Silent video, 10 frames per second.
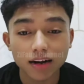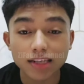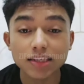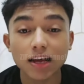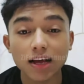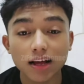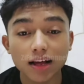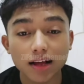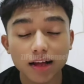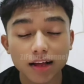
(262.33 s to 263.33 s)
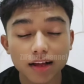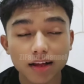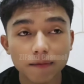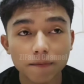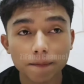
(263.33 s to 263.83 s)
rasa
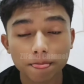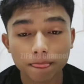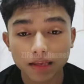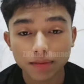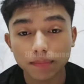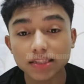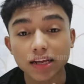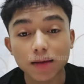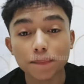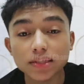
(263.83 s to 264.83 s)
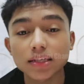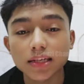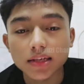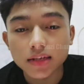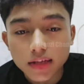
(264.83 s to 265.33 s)
basreng yang pedas ini.